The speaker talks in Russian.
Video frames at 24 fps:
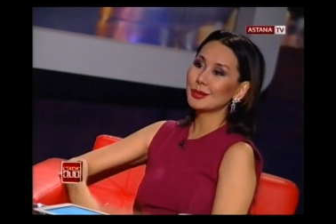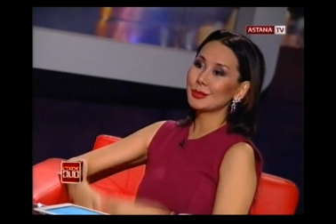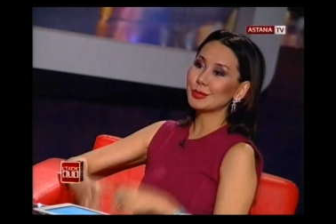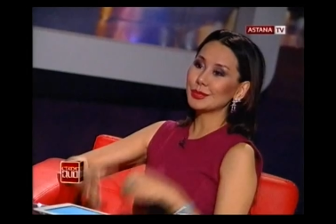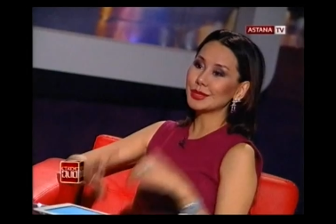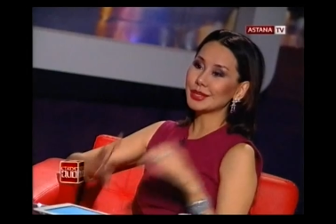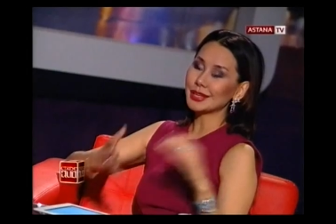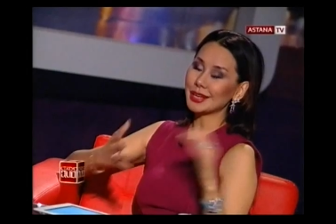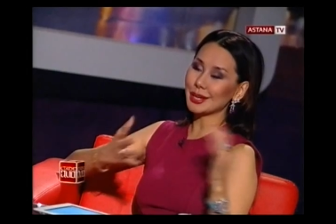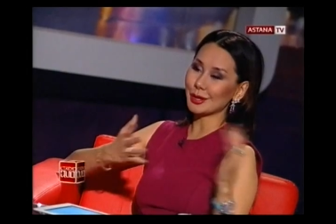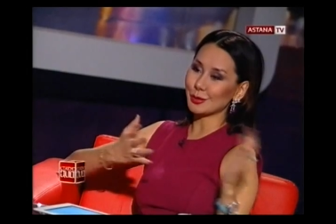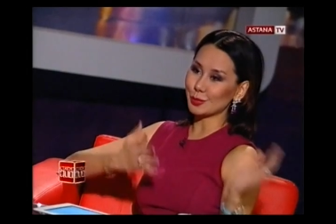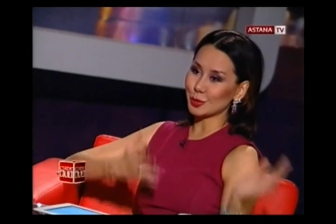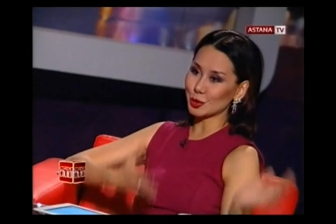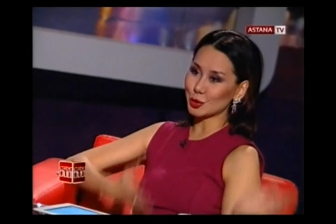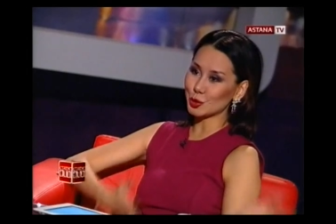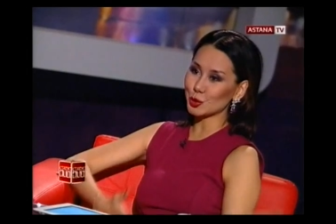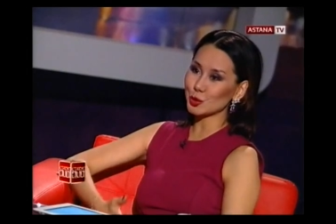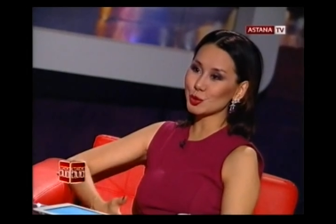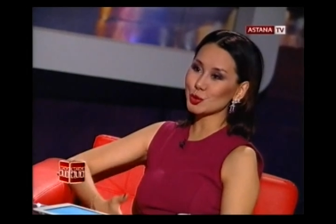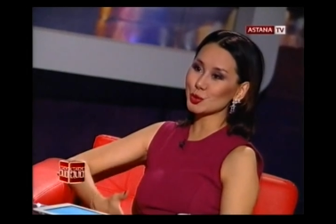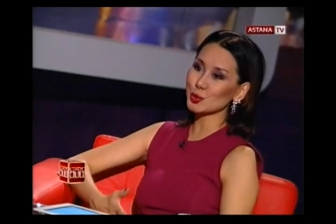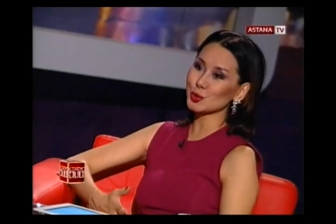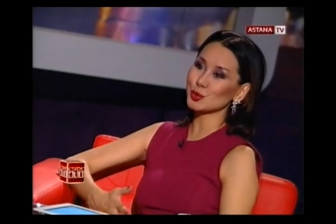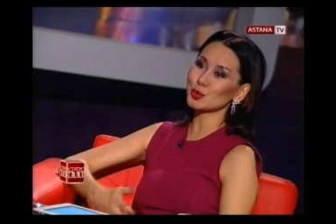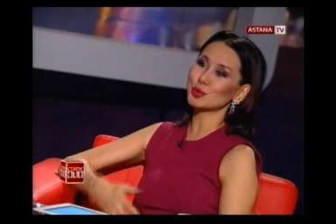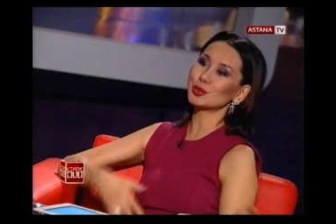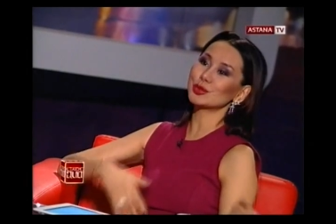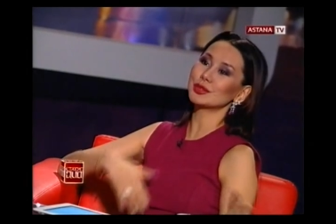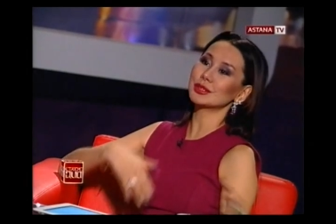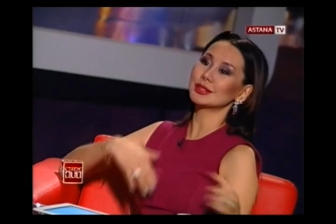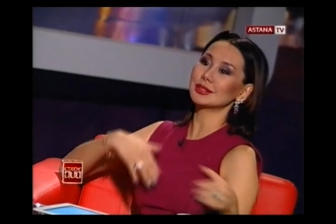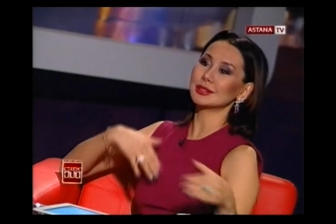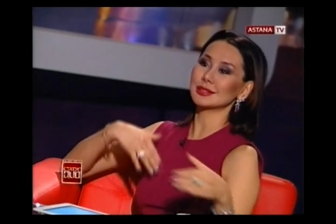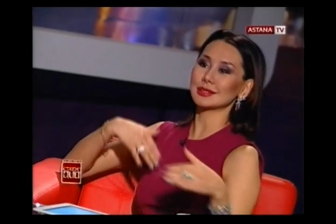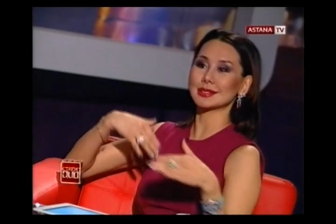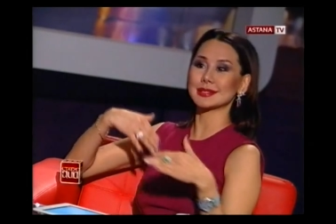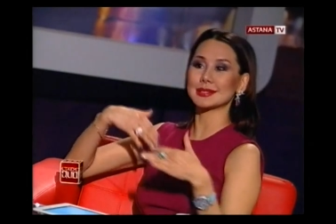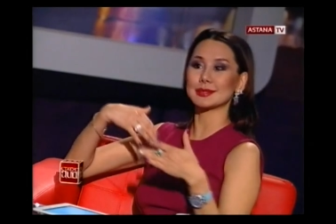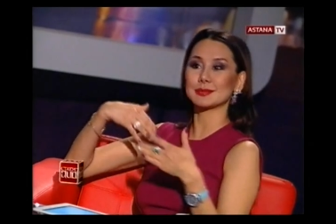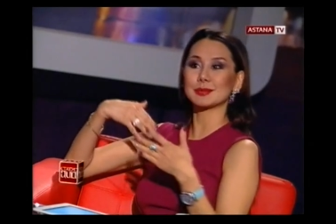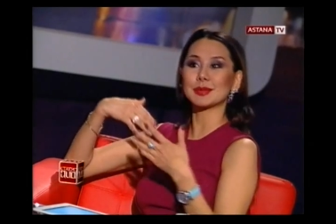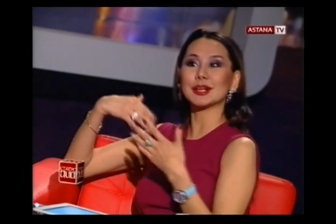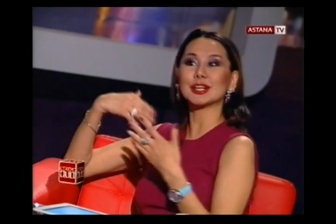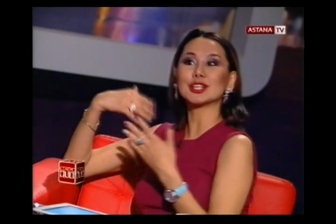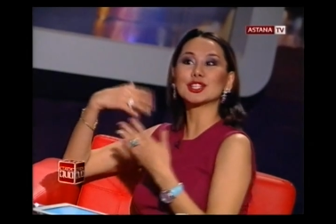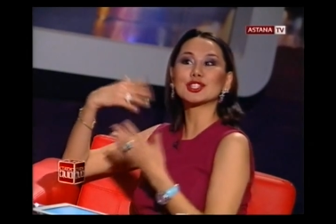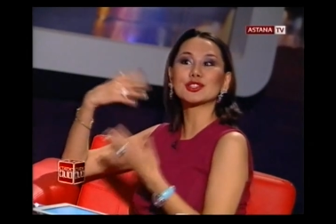меняя прическу,
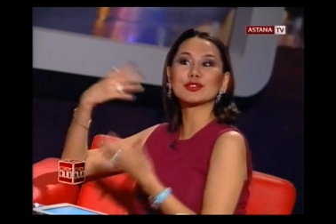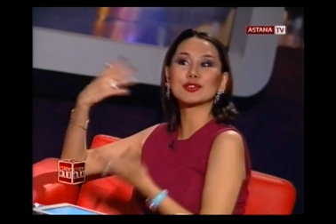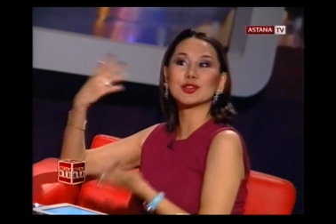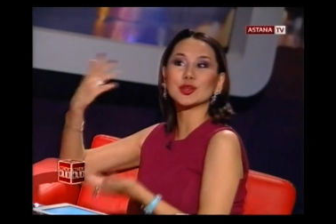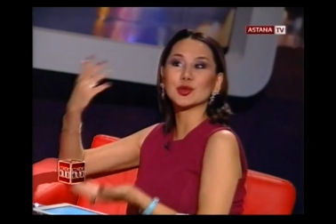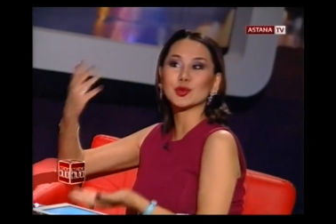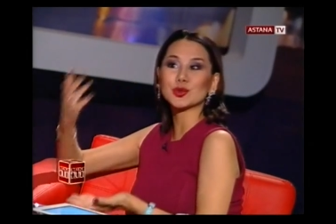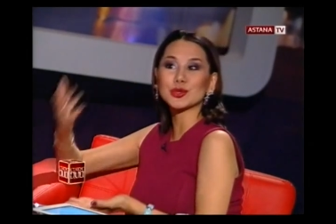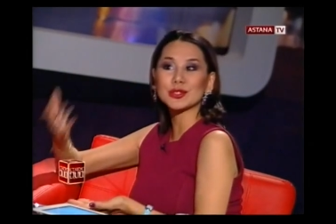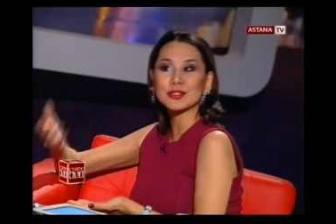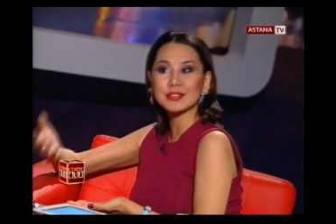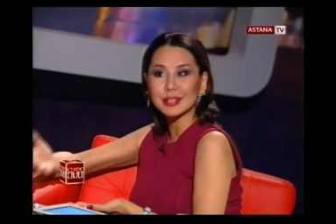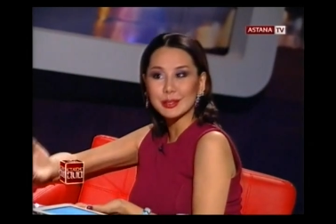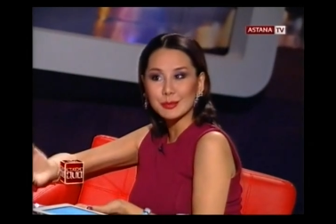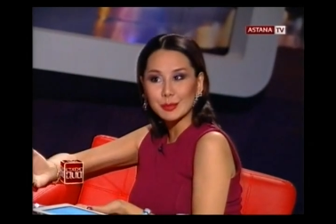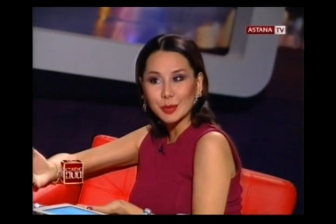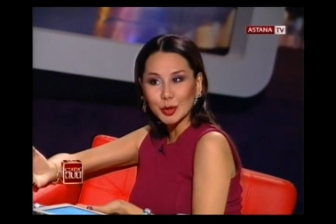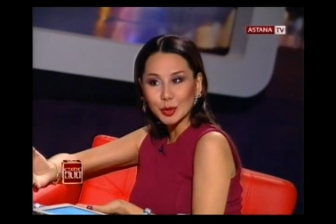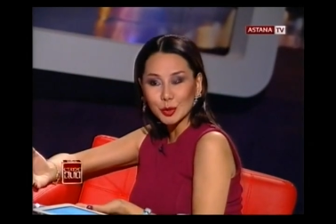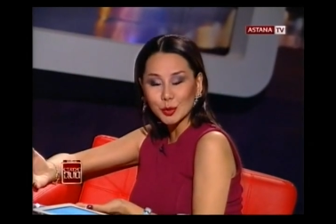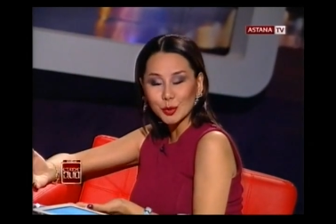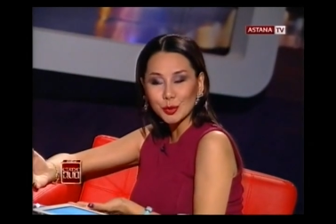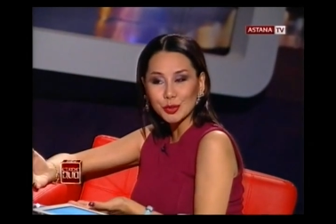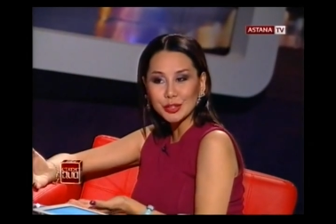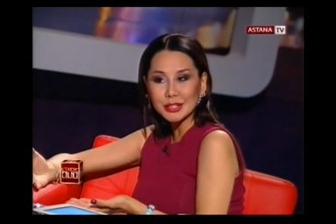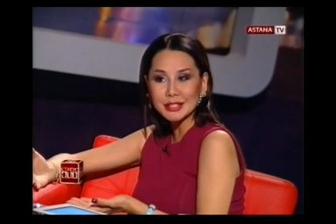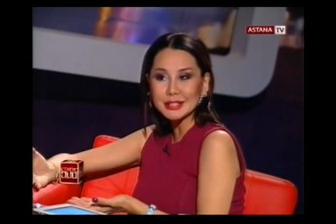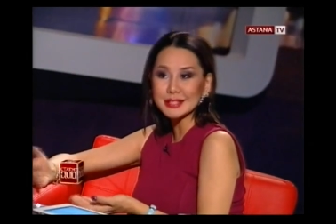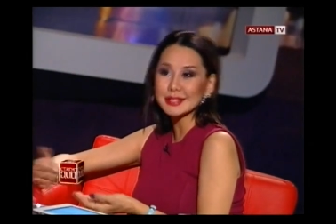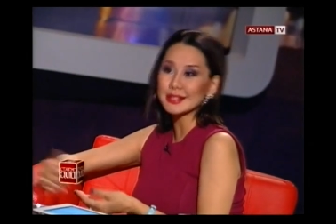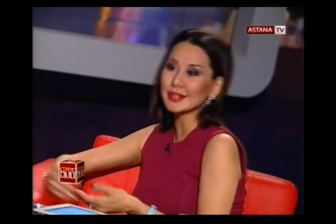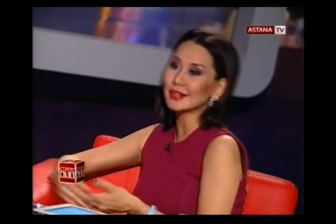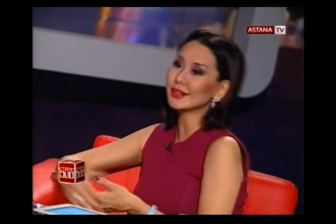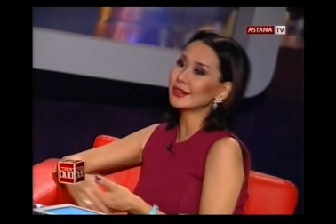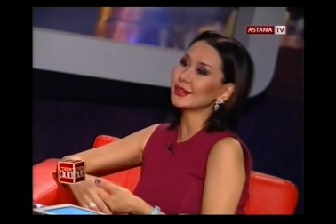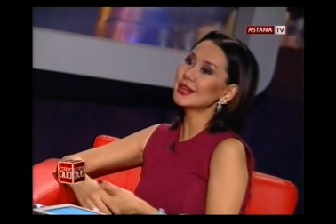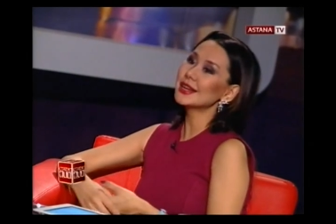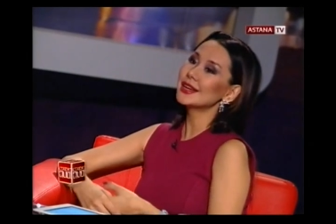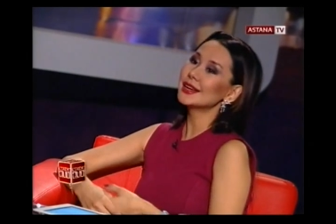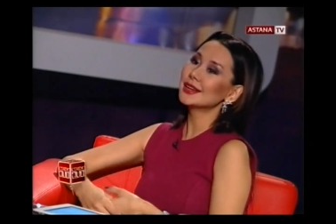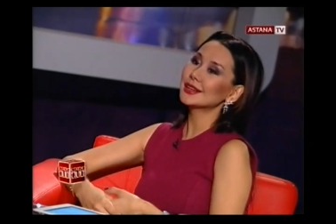спрашивая у своих поклонниц, да,